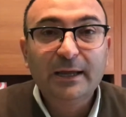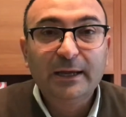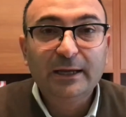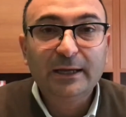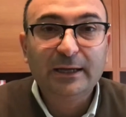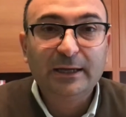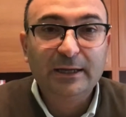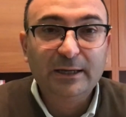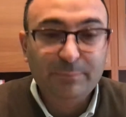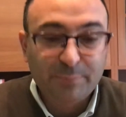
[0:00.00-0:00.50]

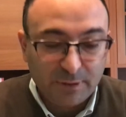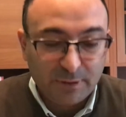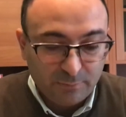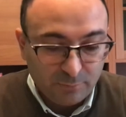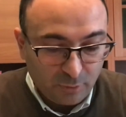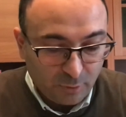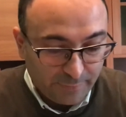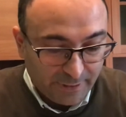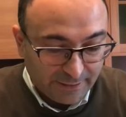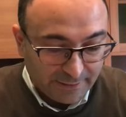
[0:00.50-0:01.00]
i, i primi
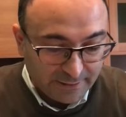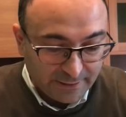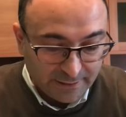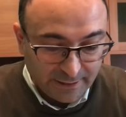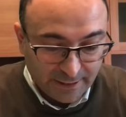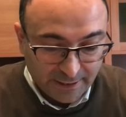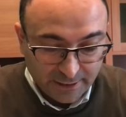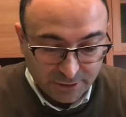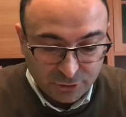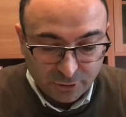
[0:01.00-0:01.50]
momenti
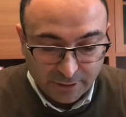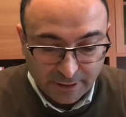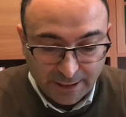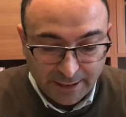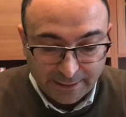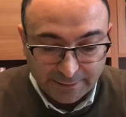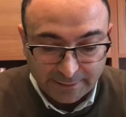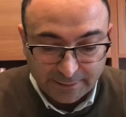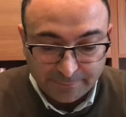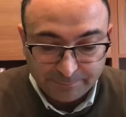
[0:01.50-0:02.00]
della
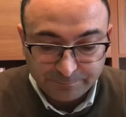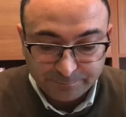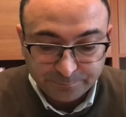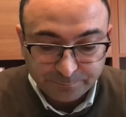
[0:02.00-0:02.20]
giornata.